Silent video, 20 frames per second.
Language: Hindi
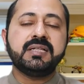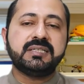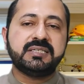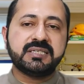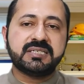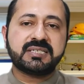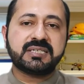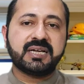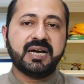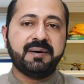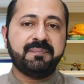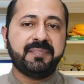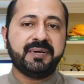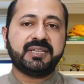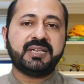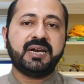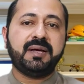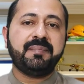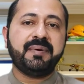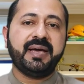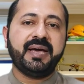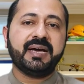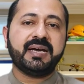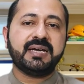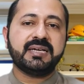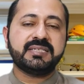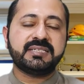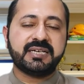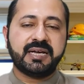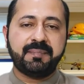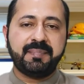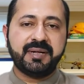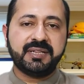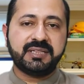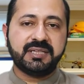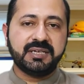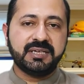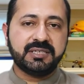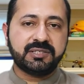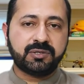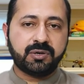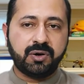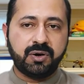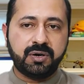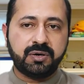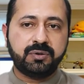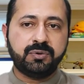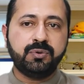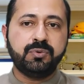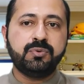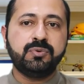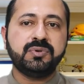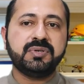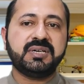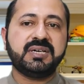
जिसका मतलब है कि जैबातीस और खून